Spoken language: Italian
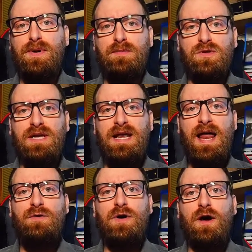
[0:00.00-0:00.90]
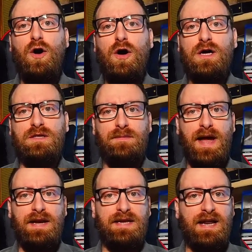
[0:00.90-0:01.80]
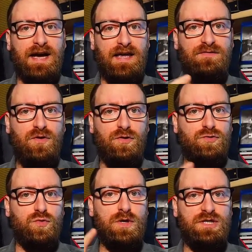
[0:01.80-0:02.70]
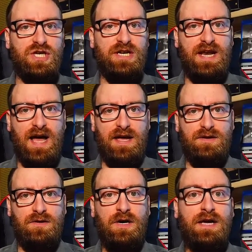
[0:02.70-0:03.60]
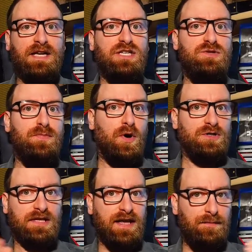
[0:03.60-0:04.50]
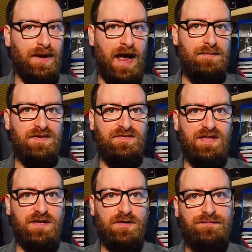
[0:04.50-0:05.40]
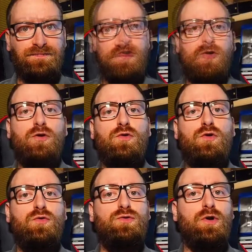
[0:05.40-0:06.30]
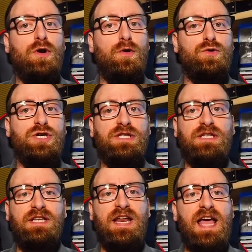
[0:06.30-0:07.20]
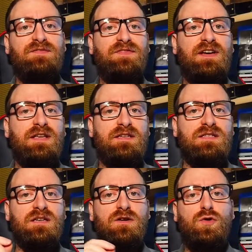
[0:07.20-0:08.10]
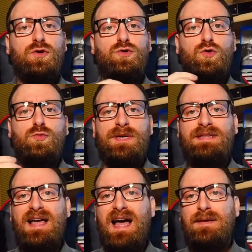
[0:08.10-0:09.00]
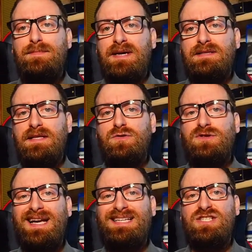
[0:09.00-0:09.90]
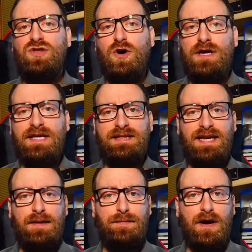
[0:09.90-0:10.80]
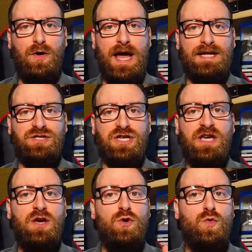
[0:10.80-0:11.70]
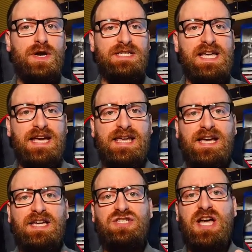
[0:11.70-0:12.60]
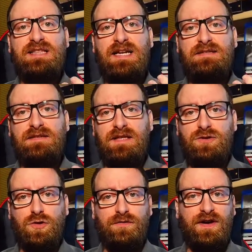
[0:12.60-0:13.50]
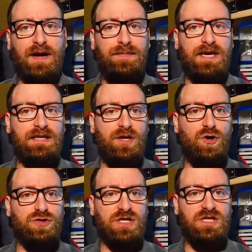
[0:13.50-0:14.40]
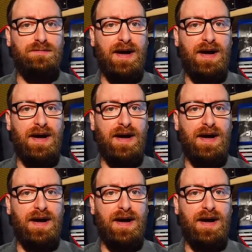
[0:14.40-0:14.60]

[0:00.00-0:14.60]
il primo dell'anno e Rocketman, in arrivo il 2 gennaio, che si sposta da Prime Video. Concludo le uscite di Netflix con i documentari partendo dalla storia delle parolacce, una serie che già dal titolo fa capire di cosa si